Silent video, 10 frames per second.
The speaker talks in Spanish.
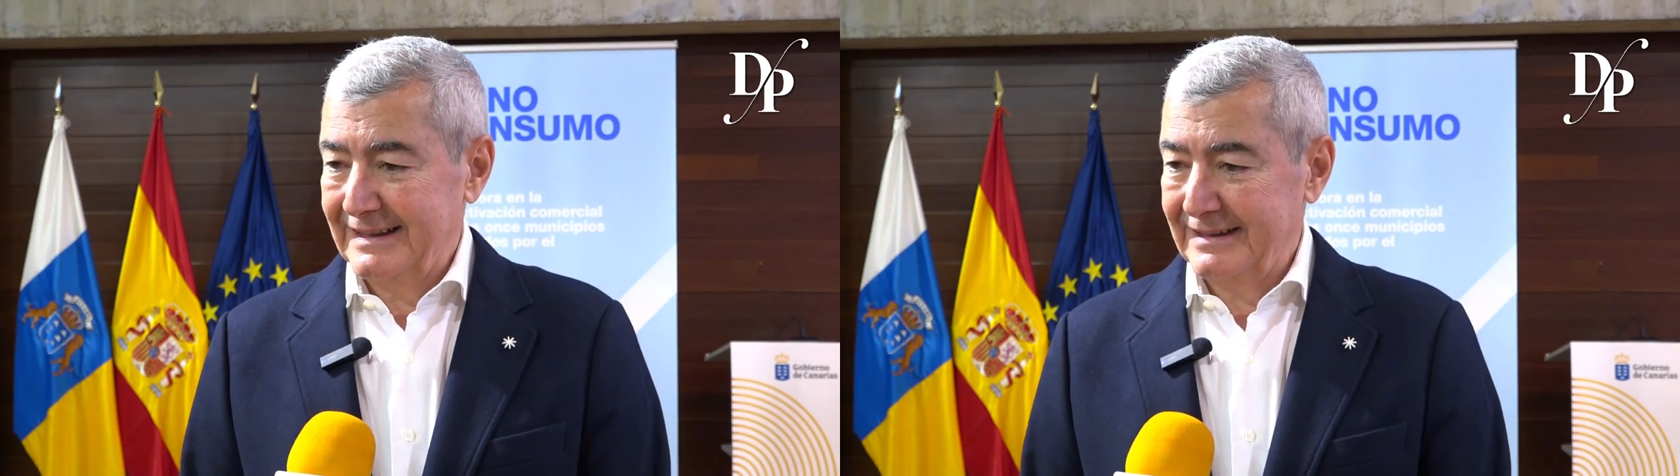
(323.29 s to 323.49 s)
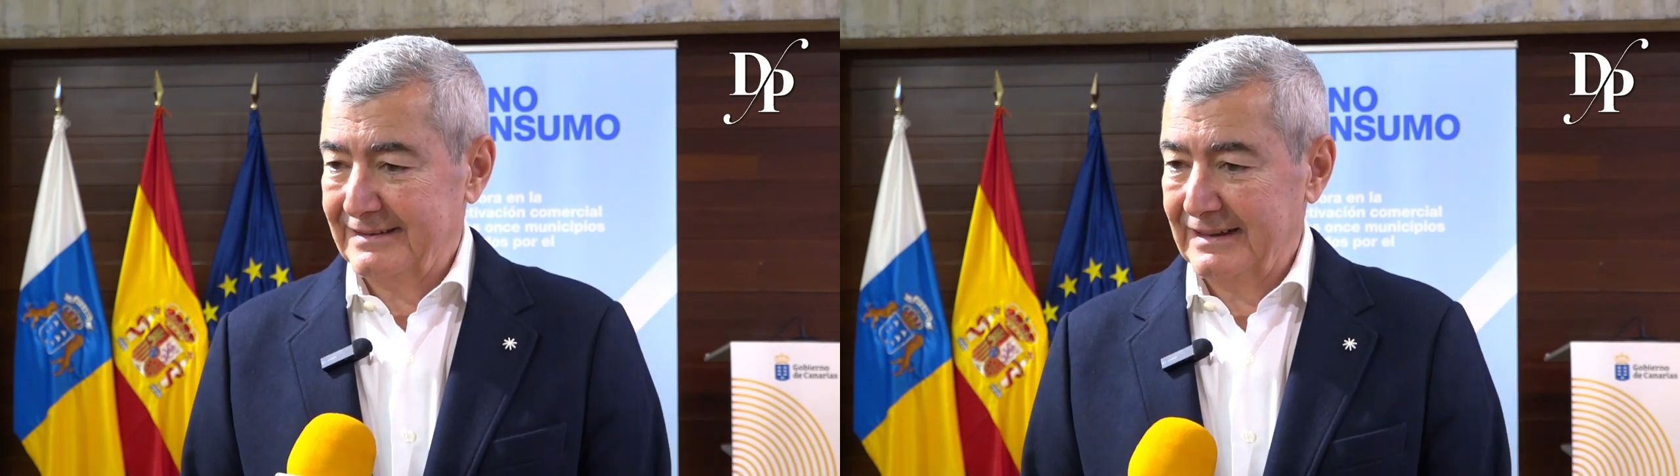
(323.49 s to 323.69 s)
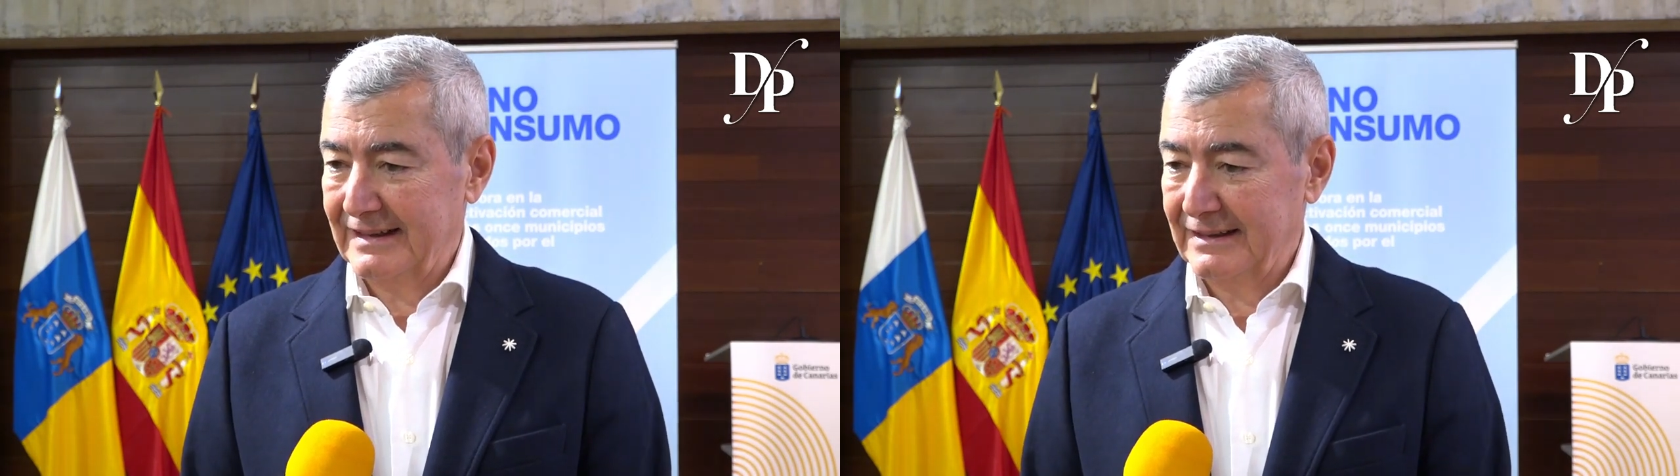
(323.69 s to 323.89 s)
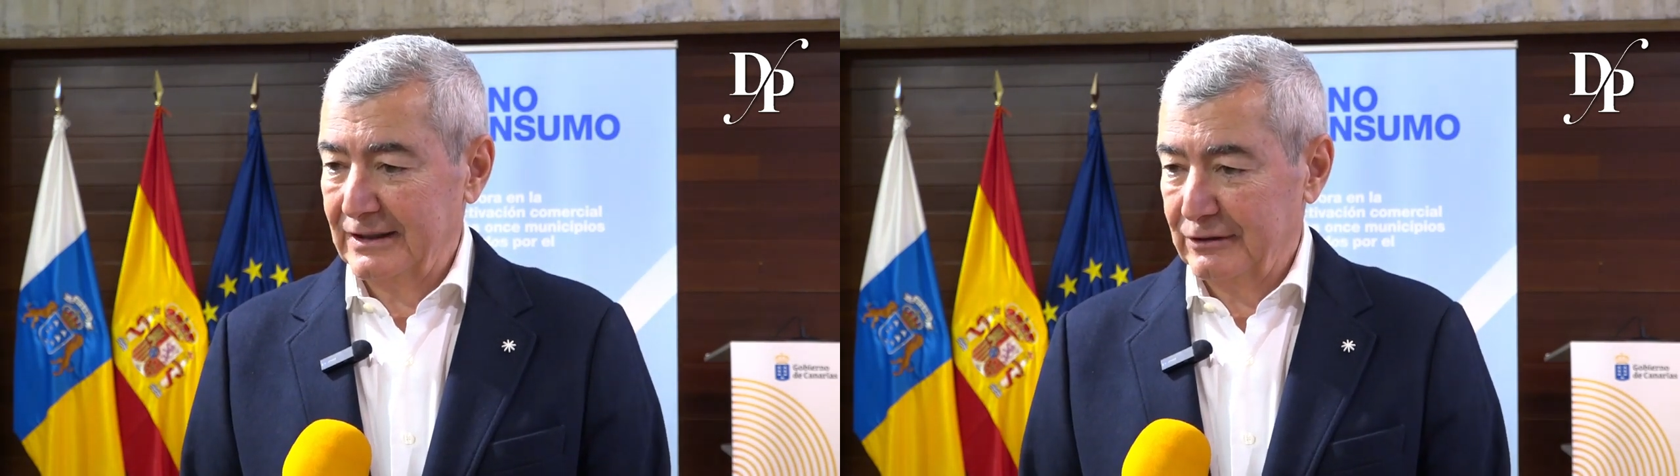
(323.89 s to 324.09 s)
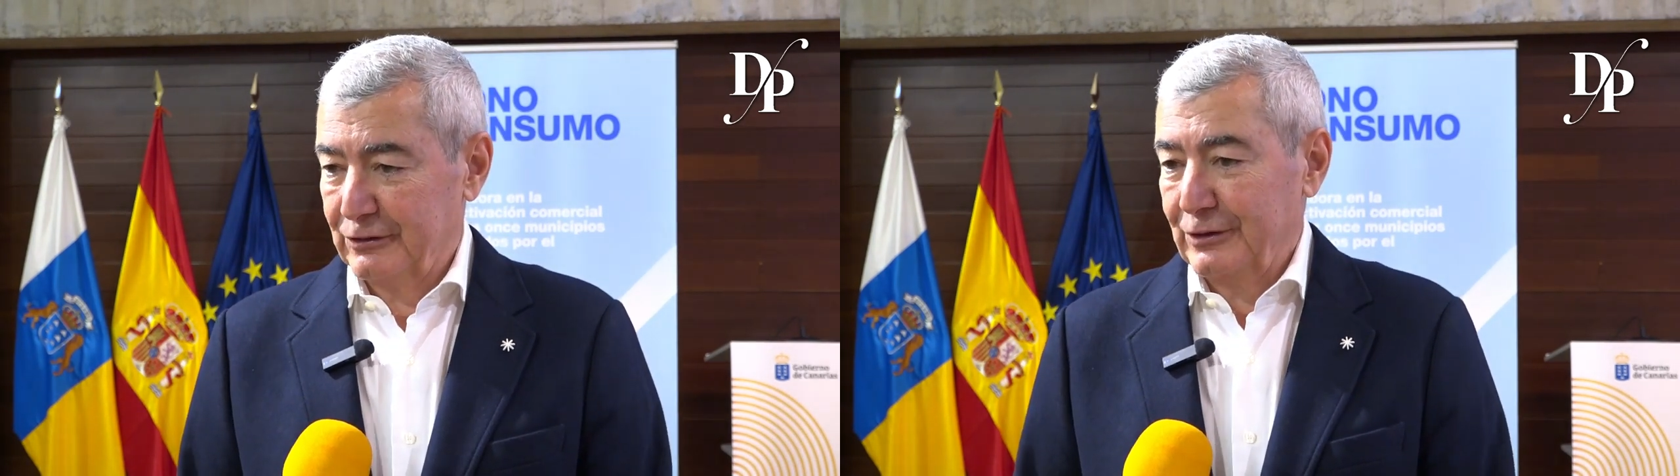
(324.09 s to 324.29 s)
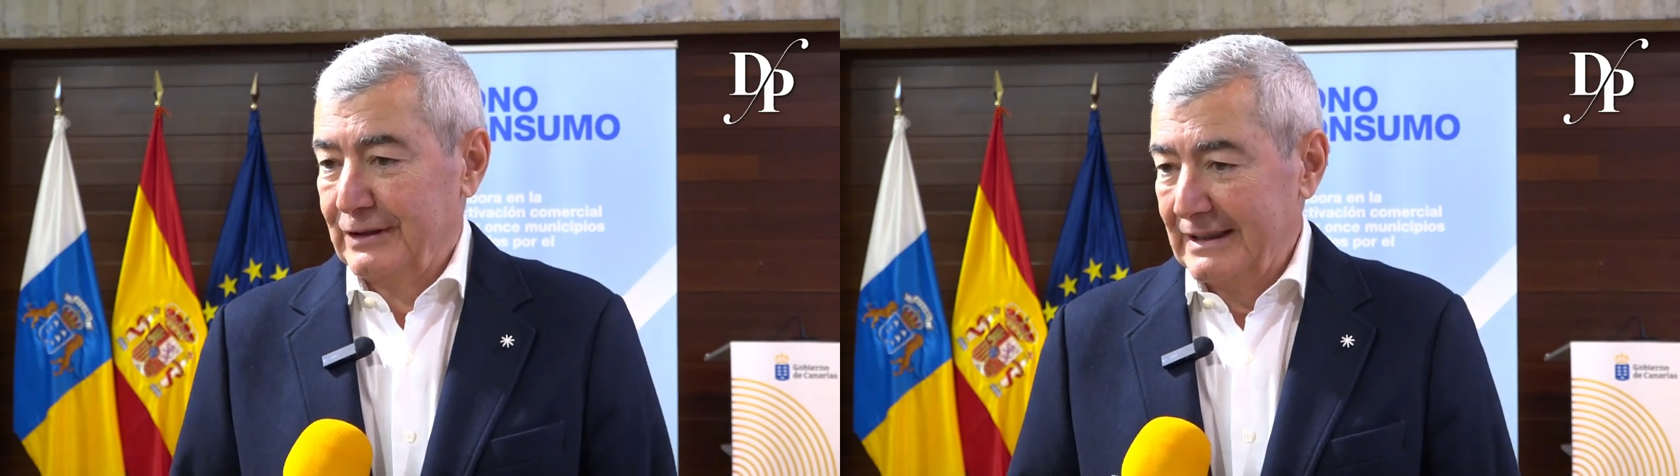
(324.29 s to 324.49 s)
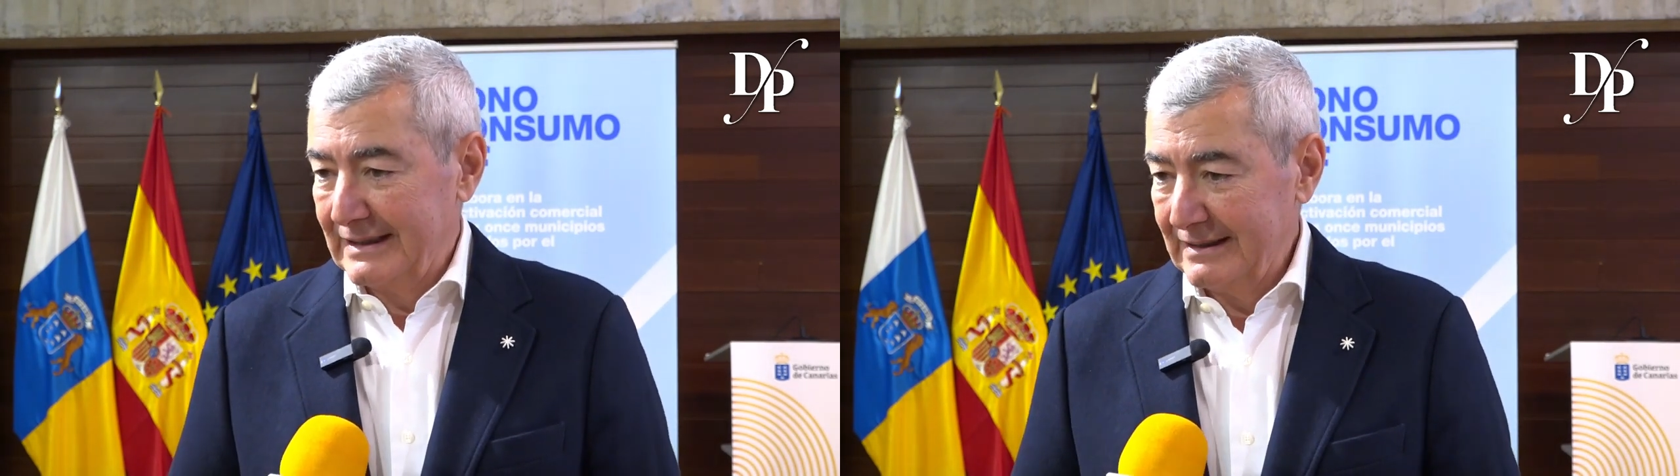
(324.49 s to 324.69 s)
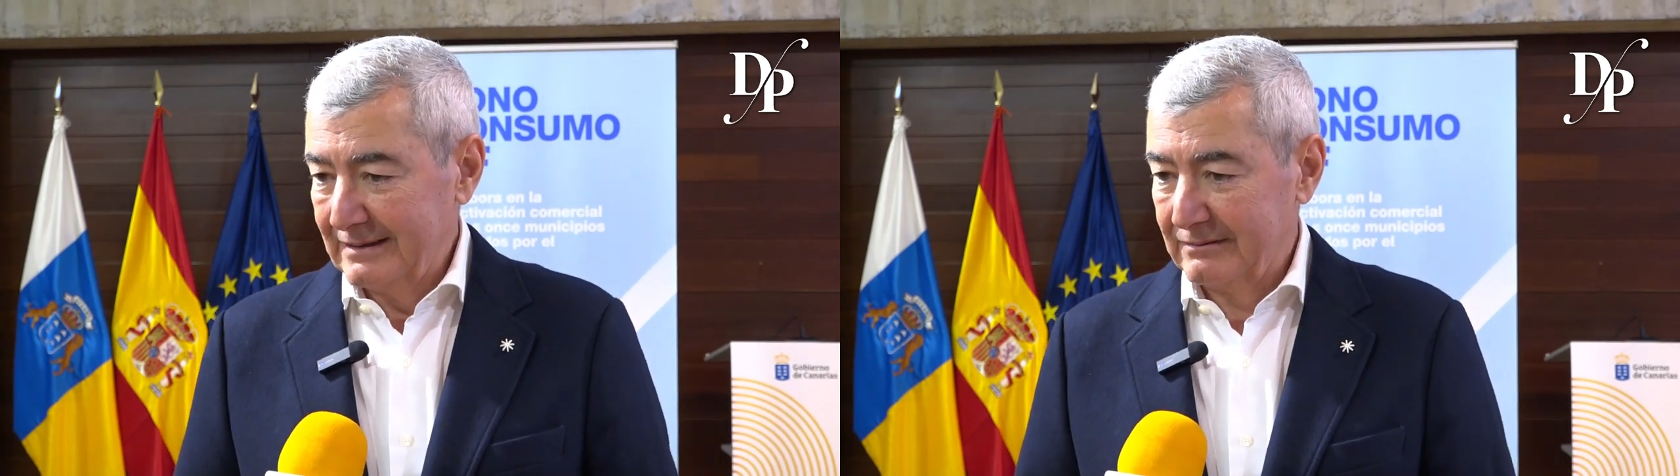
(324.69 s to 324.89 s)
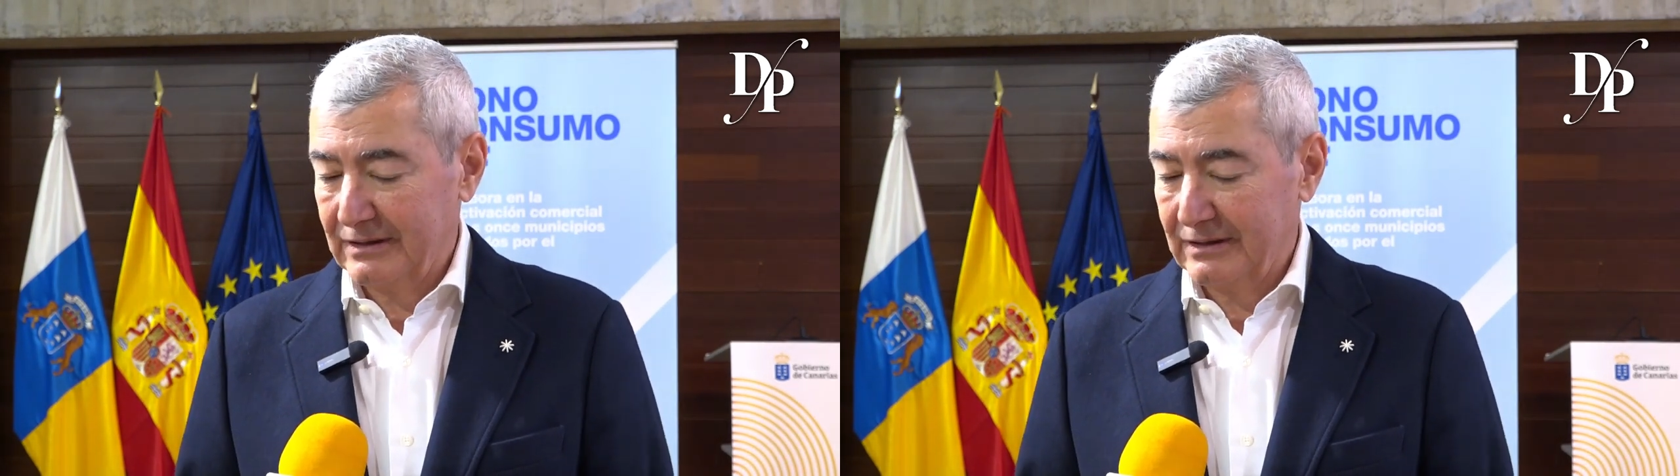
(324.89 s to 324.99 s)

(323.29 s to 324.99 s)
esos tickets,